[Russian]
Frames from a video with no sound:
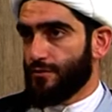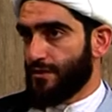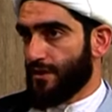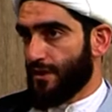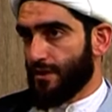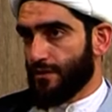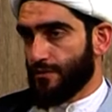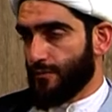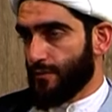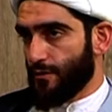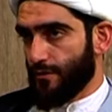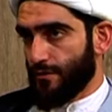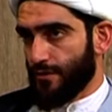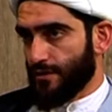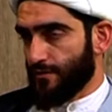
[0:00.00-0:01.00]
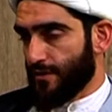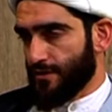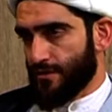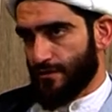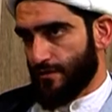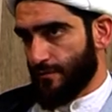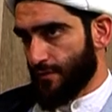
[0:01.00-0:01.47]
этому
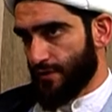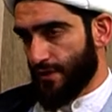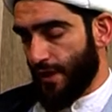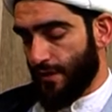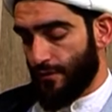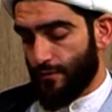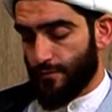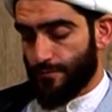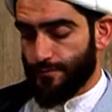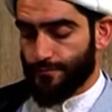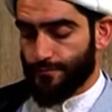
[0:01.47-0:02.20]
отвратительному деянию.